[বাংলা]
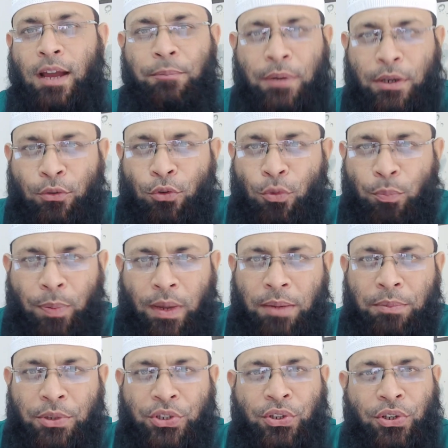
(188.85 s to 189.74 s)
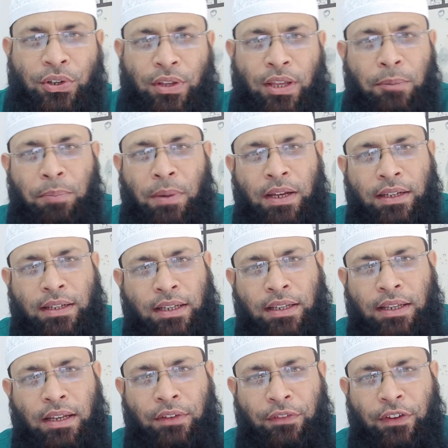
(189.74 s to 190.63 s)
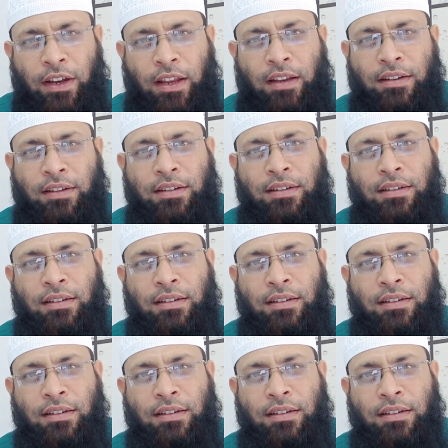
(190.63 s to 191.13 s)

আপনার কোনো পারমিশন নেই পানিটা গিলে ফেলার